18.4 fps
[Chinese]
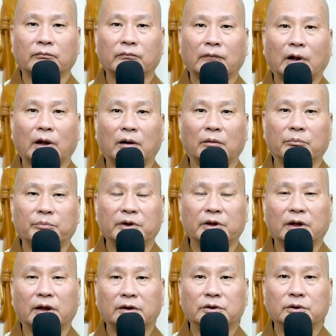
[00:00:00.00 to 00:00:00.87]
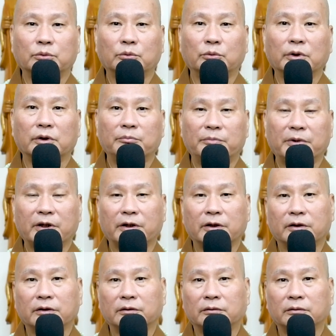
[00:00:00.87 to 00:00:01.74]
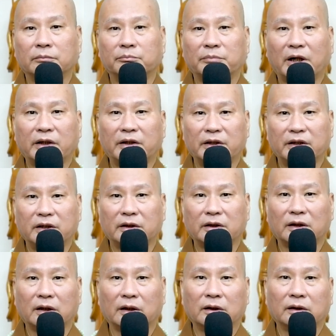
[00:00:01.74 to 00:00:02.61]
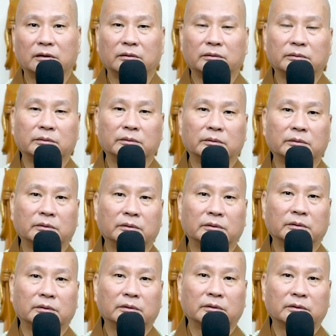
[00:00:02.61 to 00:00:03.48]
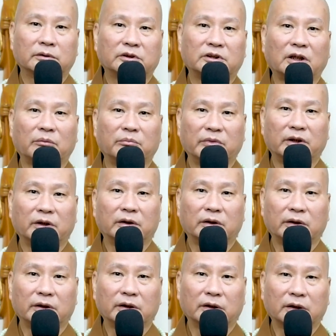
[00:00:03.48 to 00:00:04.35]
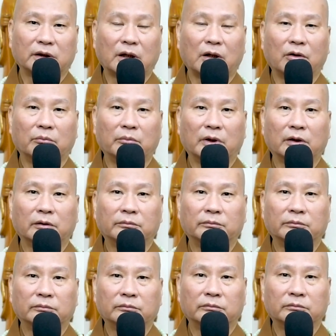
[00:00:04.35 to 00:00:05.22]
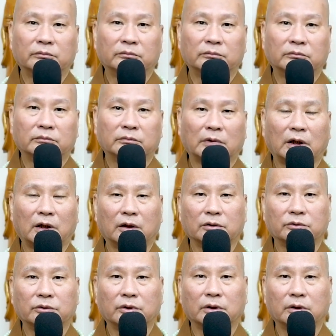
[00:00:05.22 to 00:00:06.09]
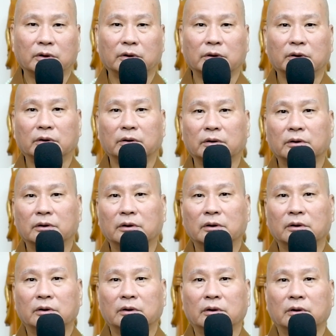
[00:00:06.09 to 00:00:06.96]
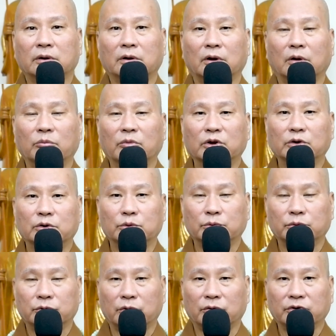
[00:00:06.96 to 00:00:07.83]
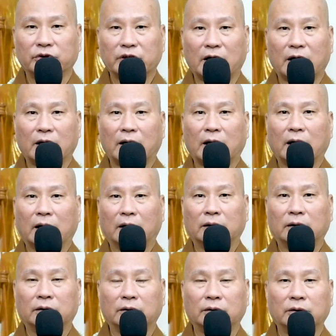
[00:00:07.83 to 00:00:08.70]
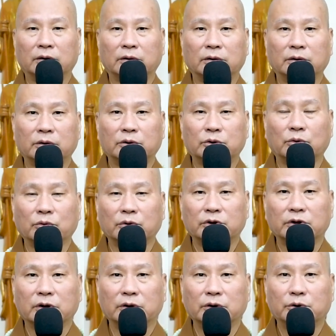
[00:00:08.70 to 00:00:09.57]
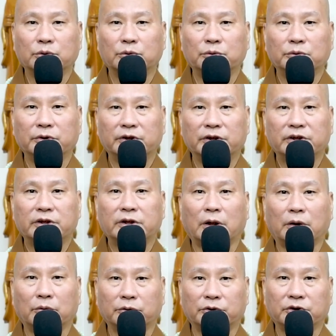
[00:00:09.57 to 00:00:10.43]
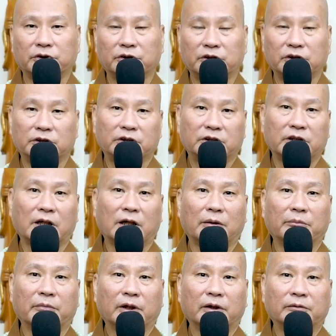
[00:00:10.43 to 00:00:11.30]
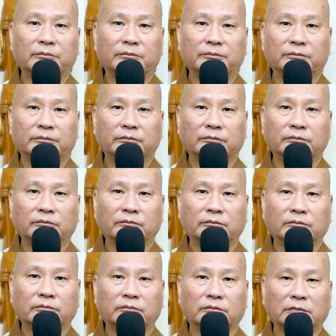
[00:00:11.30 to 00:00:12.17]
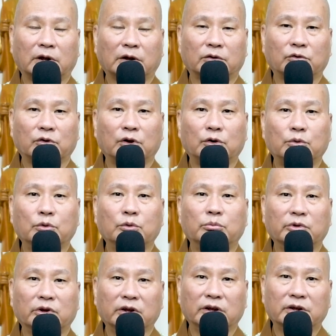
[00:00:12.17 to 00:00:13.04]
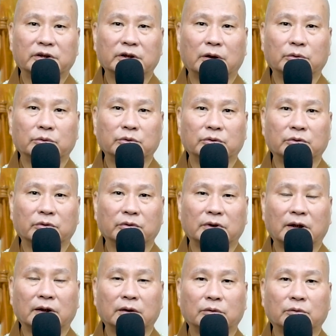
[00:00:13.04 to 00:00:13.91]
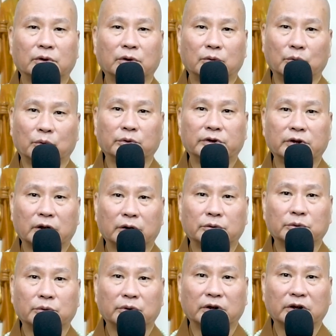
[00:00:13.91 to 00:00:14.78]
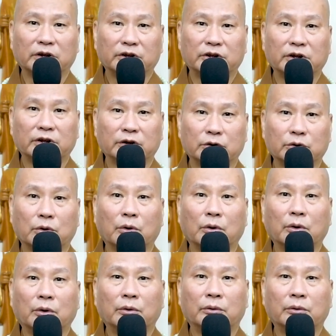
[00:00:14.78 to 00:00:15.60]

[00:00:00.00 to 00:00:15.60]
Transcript: 啊，必然是违背叛逆啊，上面的领导嘛，啊，所以我们祖宗讲啊，忠臣出于孝子之家嘛。对父母能孝顺，他对国家就能尽忠。